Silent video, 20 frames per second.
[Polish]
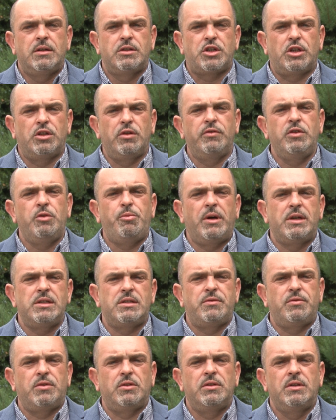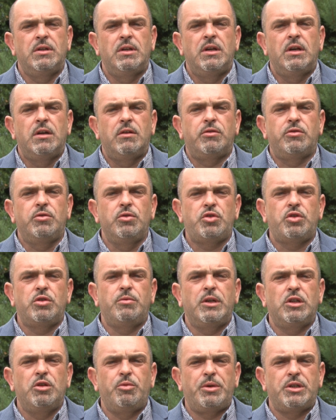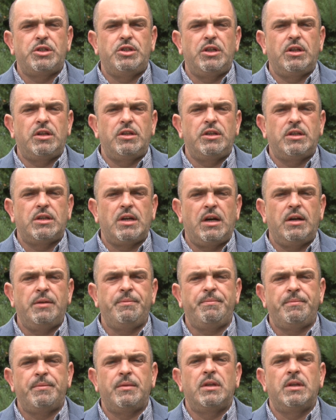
Szanowni Państwo, w dniu 7 października